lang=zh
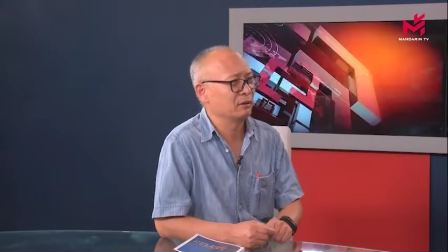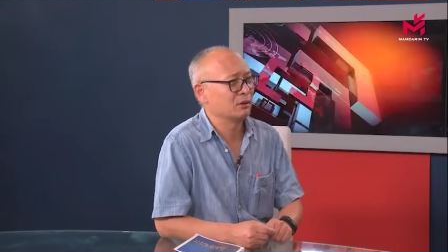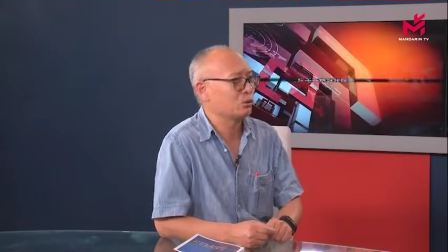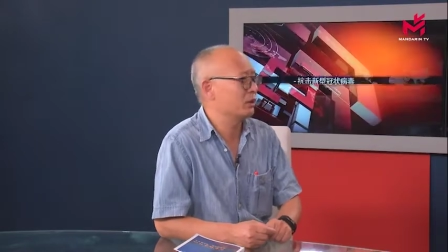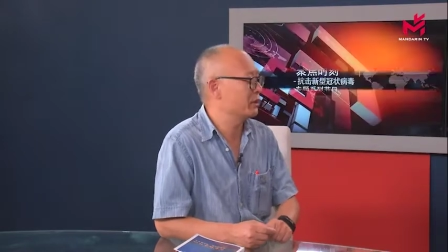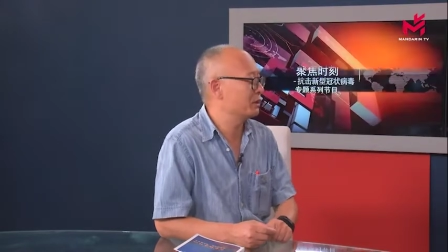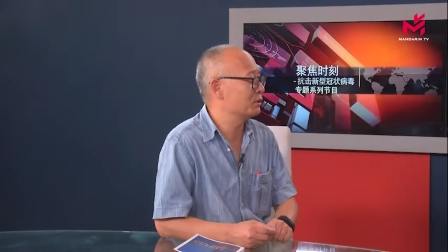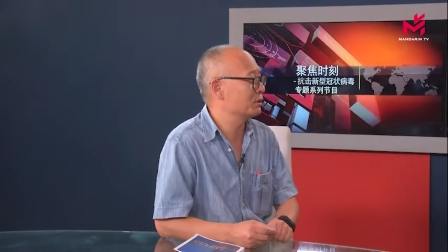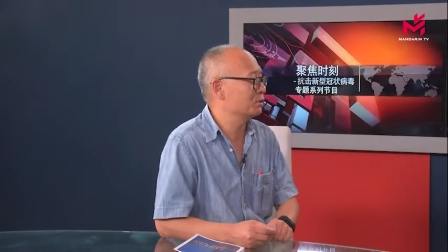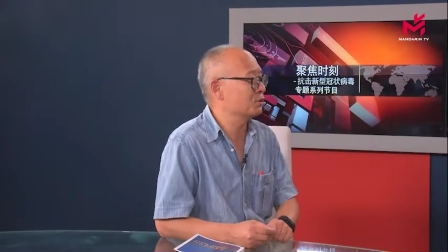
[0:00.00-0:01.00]
你创业的
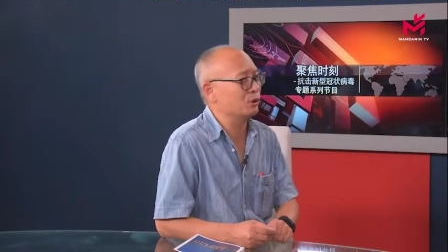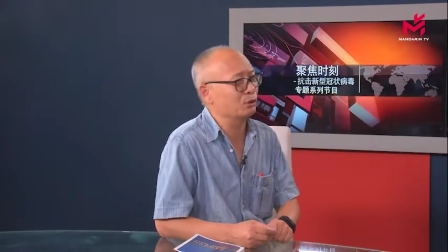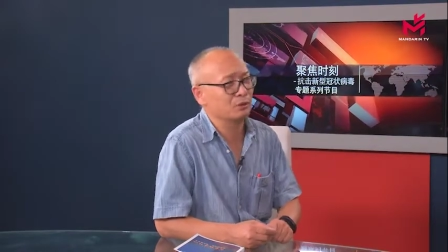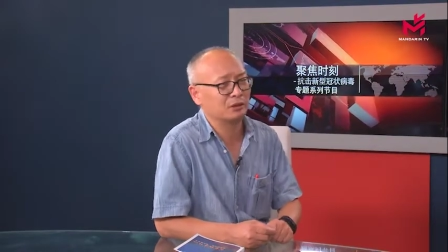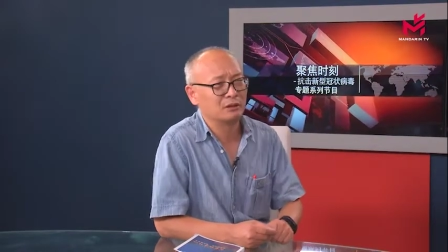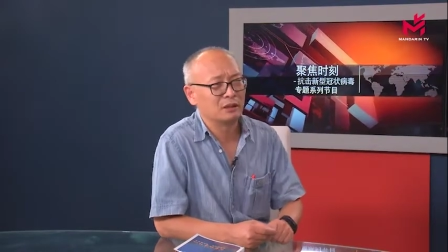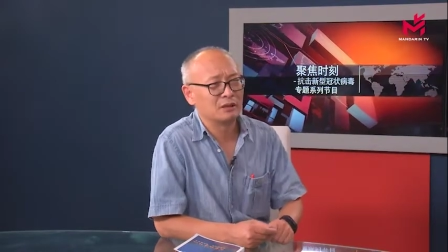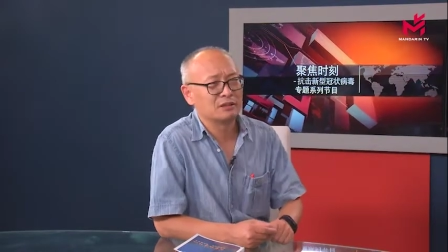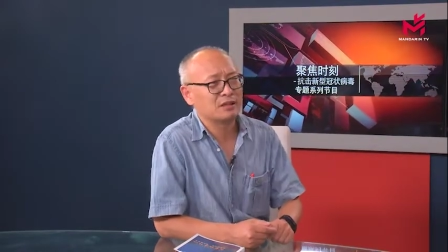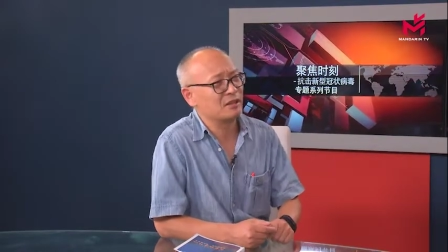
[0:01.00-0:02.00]
过程中有很多
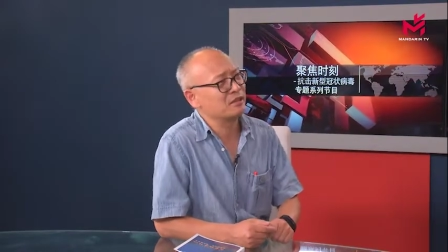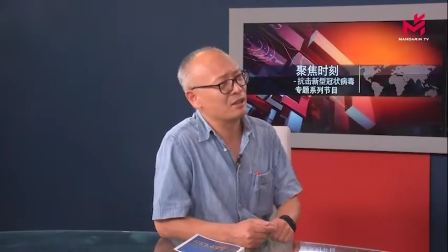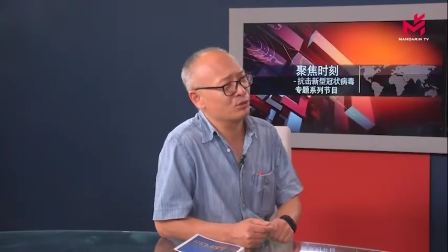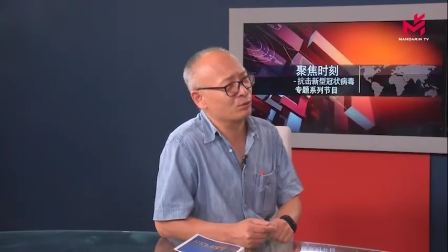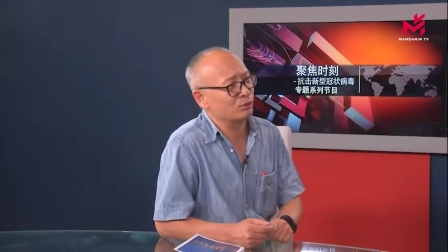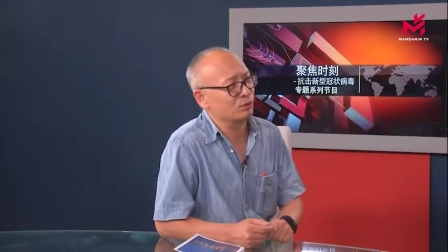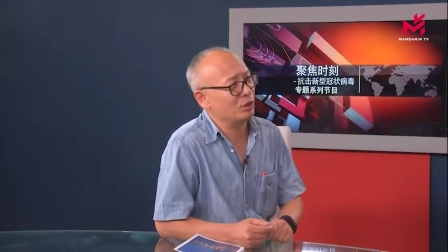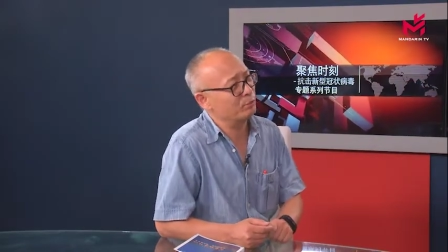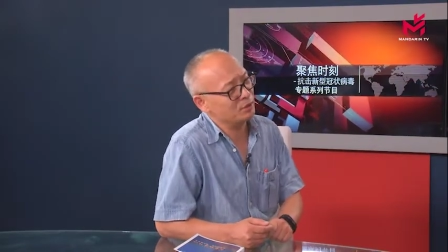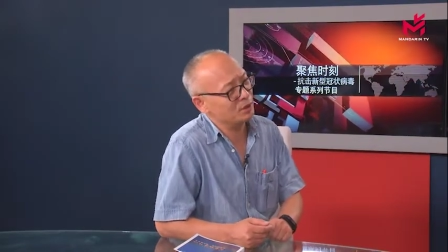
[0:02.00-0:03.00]
艰难险阻，你
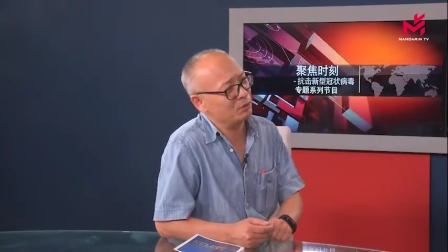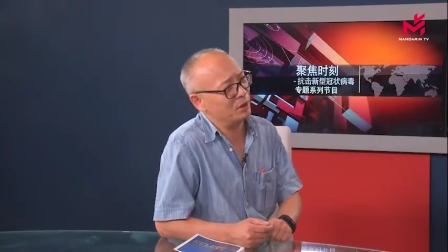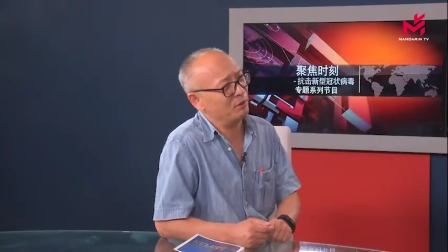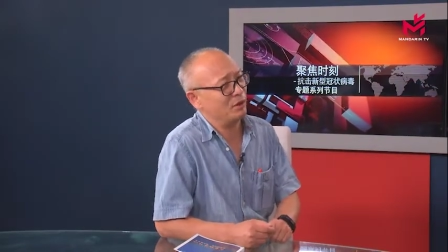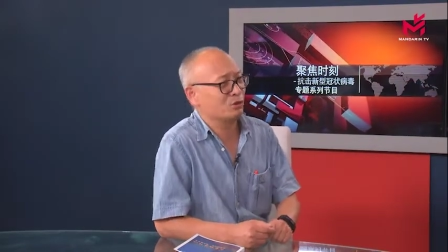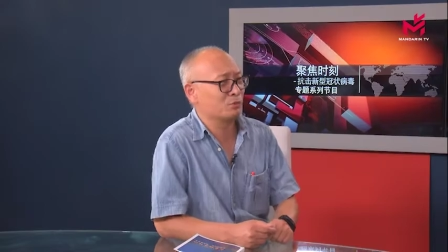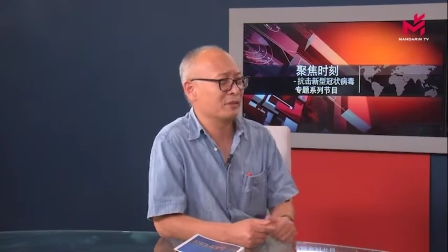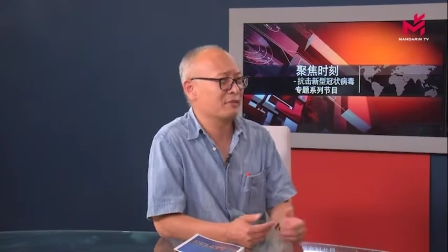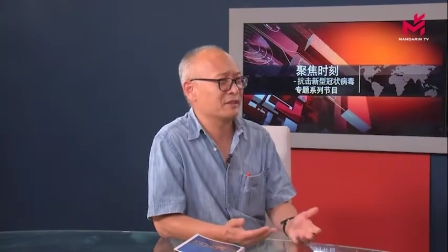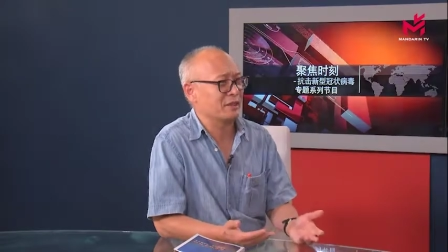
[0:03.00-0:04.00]
要不乐观的话，你就没
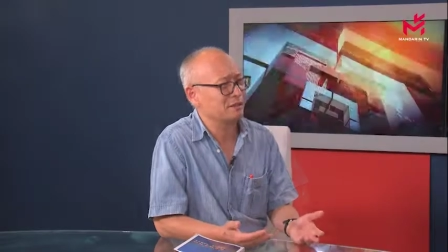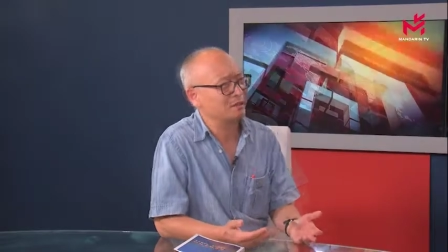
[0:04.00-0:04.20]
法前进